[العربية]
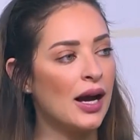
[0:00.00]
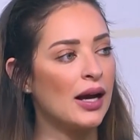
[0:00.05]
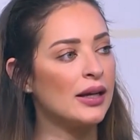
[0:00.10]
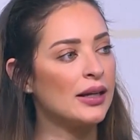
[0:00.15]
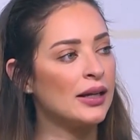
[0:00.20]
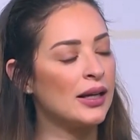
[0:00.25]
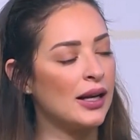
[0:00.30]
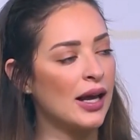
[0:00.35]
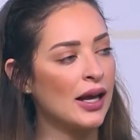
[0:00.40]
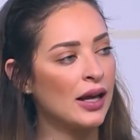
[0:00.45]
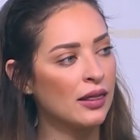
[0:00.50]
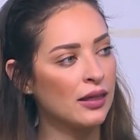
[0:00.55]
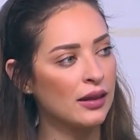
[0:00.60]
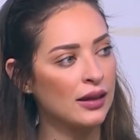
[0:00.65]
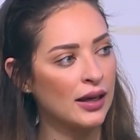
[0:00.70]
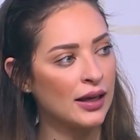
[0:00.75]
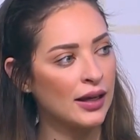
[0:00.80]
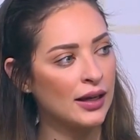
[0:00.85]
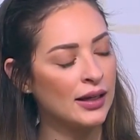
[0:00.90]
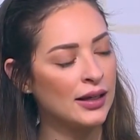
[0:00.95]

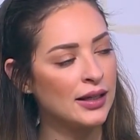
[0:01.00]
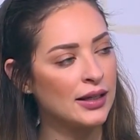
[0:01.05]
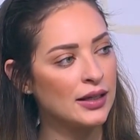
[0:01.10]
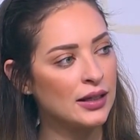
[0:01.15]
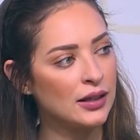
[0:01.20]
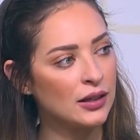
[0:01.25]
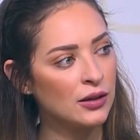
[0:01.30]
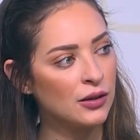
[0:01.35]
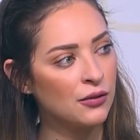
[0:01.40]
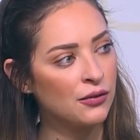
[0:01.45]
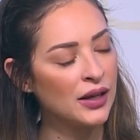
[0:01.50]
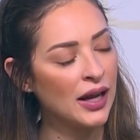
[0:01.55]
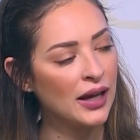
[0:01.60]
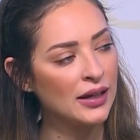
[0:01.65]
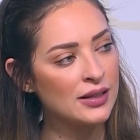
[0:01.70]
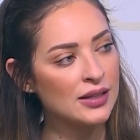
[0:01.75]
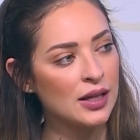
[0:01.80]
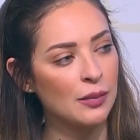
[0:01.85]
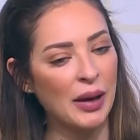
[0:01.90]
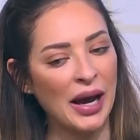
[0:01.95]
للاغذيه اللي اللي فيها
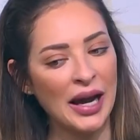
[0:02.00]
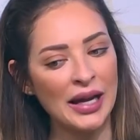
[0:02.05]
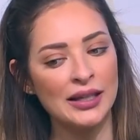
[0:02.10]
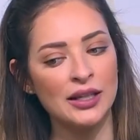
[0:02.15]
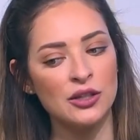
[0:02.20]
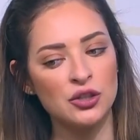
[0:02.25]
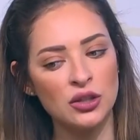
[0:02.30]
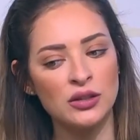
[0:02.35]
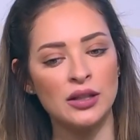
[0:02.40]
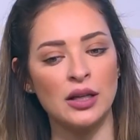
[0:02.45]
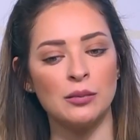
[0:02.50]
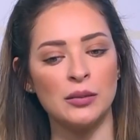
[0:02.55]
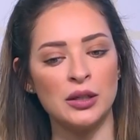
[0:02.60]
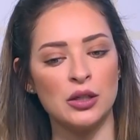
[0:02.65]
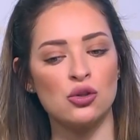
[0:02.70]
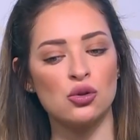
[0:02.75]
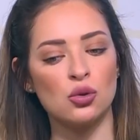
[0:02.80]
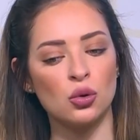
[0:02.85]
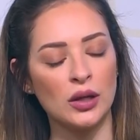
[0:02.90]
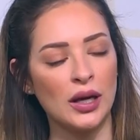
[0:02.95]
نسب عاليه جدا من
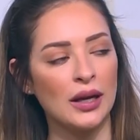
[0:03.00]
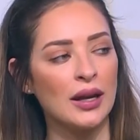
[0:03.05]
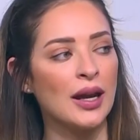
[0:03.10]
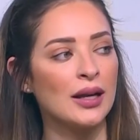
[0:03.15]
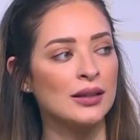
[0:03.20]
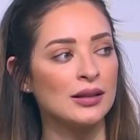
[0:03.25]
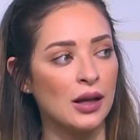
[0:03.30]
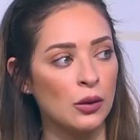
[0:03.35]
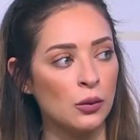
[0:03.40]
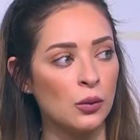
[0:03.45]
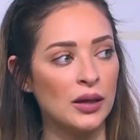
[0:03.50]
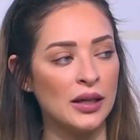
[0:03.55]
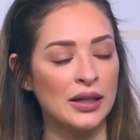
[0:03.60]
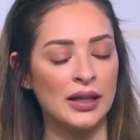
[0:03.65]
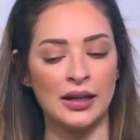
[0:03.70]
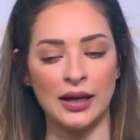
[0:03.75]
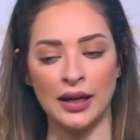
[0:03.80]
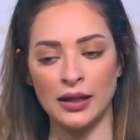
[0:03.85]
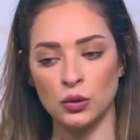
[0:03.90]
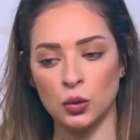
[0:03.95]
السكريات الاوليه
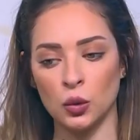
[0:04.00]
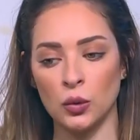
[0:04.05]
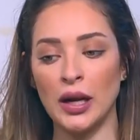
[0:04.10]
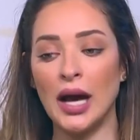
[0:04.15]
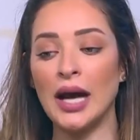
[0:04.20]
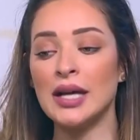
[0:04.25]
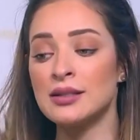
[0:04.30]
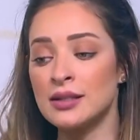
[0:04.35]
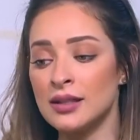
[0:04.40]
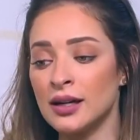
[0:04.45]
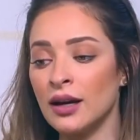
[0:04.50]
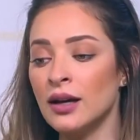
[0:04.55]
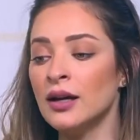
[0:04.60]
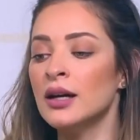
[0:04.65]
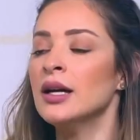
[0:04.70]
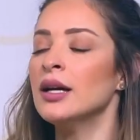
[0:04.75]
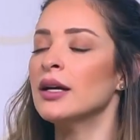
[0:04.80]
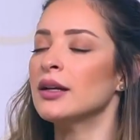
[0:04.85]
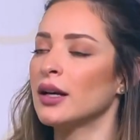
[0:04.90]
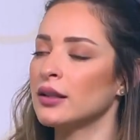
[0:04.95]
رح تكون أيوة. اسرع
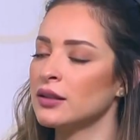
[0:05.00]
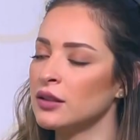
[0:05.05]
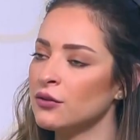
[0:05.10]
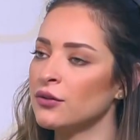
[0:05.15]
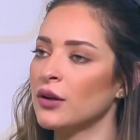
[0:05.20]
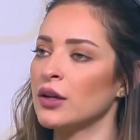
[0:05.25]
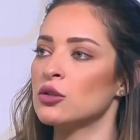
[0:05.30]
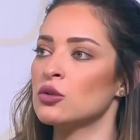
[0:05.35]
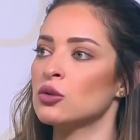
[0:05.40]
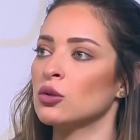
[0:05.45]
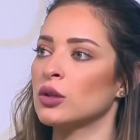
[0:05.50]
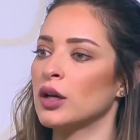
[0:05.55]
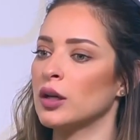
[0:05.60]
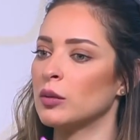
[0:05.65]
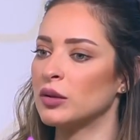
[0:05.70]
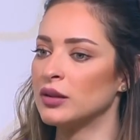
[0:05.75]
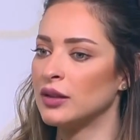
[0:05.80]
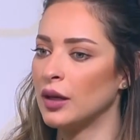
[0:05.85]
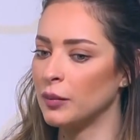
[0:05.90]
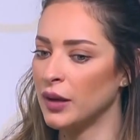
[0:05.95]
رح ترفع السكر
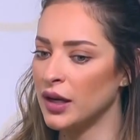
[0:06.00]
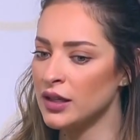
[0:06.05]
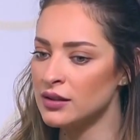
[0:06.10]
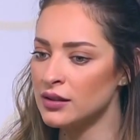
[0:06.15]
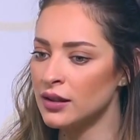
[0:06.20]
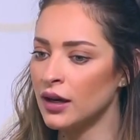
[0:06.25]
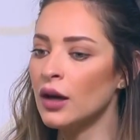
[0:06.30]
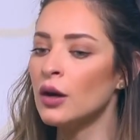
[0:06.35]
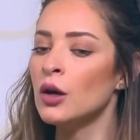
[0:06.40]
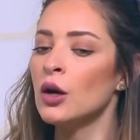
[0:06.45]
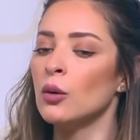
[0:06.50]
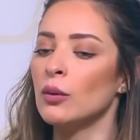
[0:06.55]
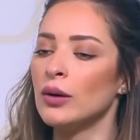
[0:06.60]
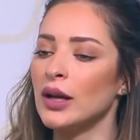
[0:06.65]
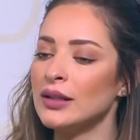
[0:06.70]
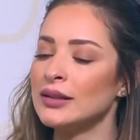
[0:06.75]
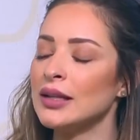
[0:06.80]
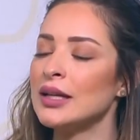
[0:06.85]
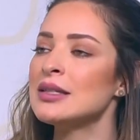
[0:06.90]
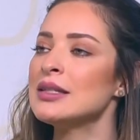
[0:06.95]
بالدم اسرع
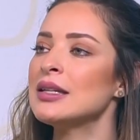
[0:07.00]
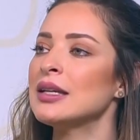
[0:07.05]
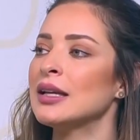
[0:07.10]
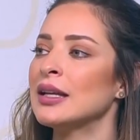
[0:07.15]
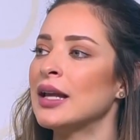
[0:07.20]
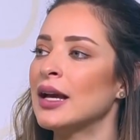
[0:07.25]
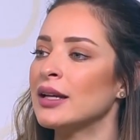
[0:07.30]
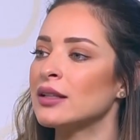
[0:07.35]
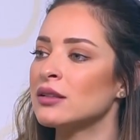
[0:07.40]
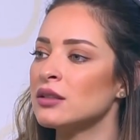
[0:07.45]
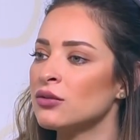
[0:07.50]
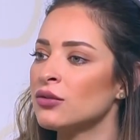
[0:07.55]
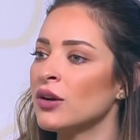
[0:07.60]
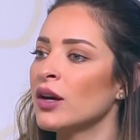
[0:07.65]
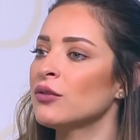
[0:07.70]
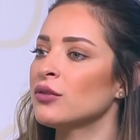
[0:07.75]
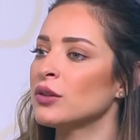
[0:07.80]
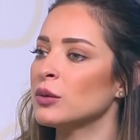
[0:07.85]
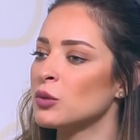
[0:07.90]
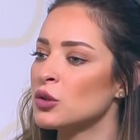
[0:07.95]
ورح تؤدي الى ارتفاع
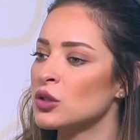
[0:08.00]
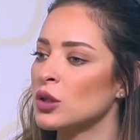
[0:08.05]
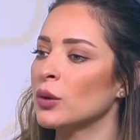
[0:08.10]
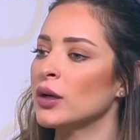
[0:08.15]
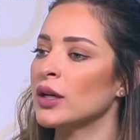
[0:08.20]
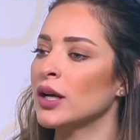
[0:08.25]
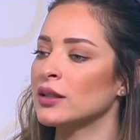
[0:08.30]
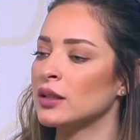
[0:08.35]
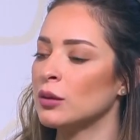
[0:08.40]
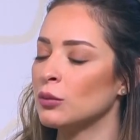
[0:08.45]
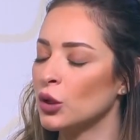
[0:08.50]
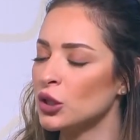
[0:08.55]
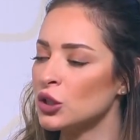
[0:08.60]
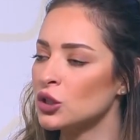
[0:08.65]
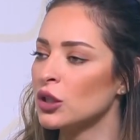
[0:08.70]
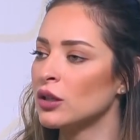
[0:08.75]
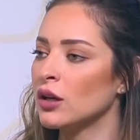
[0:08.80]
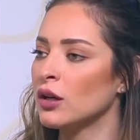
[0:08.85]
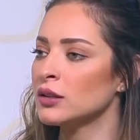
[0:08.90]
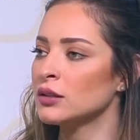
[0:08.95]
في مستويات
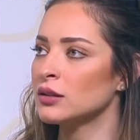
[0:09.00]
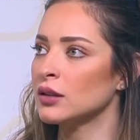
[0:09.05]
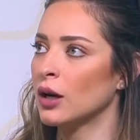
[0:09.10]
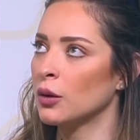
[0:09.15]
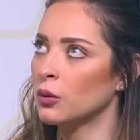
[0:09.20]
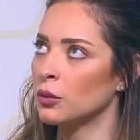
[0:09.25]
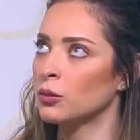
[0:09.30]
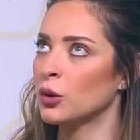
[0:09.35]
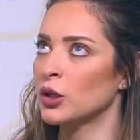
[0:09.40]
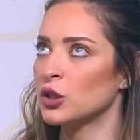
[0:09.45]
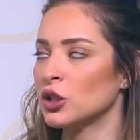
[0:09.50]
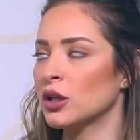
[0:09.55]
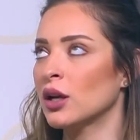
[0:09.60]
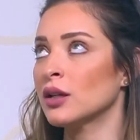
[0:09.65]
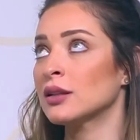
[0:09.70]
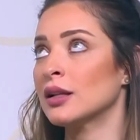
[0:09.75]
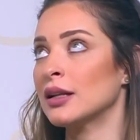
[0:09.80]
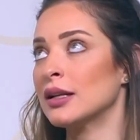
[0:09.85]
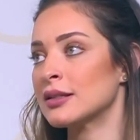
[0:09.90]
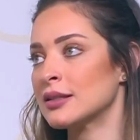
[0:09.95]
المؤشرات او
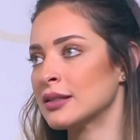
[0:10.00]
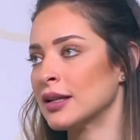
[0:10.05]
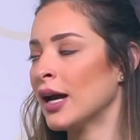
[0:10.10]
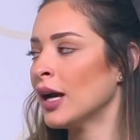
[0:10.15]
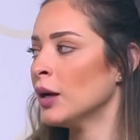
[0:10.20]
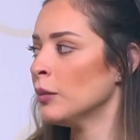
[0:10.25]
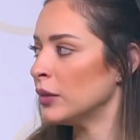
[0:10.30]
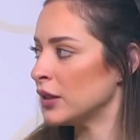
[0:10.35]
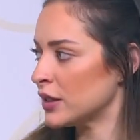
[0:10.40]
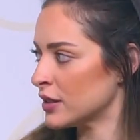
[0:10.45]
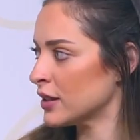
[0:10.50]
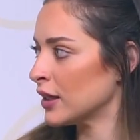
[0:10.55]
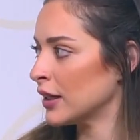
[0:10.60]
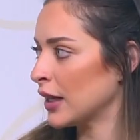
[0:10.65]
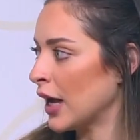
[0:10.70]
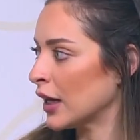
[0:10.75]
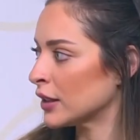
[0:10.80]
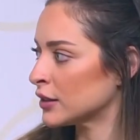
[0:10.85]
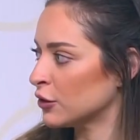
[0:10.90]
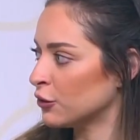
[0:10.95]
مؤشرات الالتهاب السيري
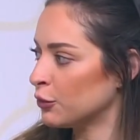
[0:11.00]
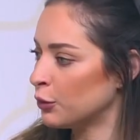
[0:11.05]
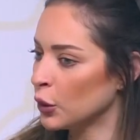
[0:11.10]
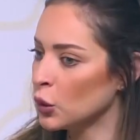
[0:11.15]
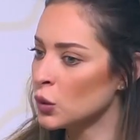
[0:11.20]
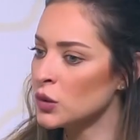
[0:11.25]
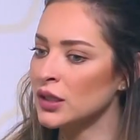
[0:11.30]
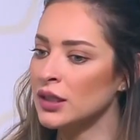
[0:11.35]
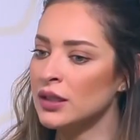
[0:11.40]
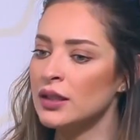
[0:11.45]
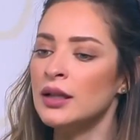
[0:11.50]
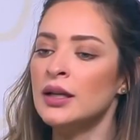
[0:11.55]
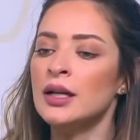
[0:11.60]
اكتف بروتين